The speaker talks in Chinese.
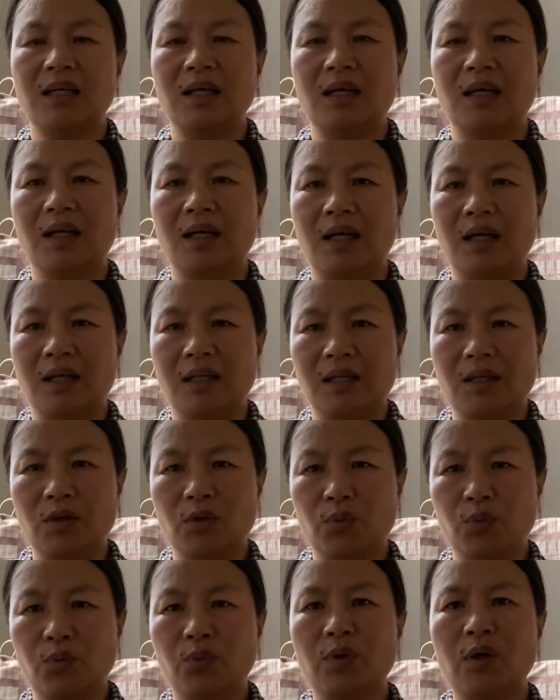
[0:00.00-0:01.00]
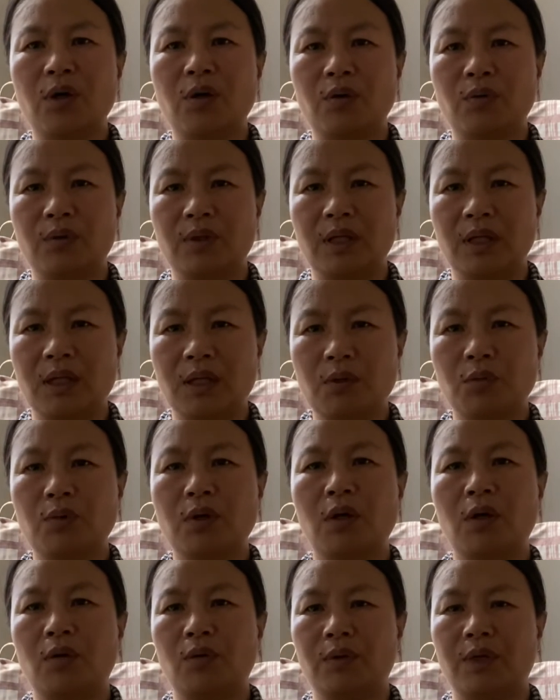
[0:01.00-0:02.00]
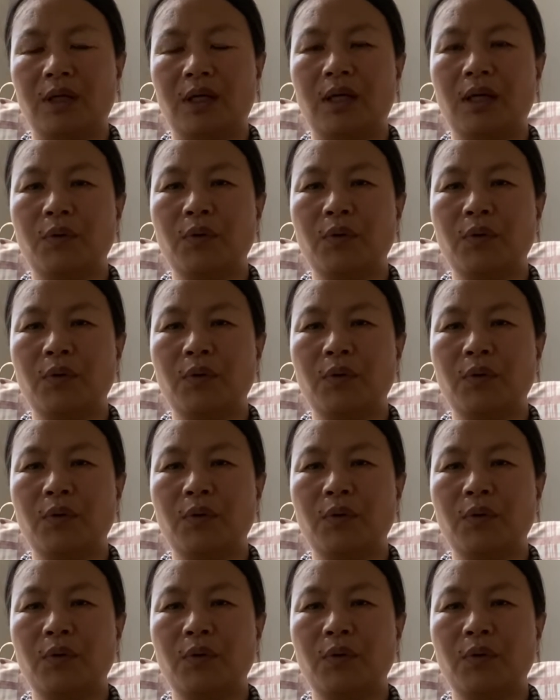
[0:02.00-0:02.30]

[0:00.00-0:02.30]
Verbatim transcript: 呃，也有五口的、六口的，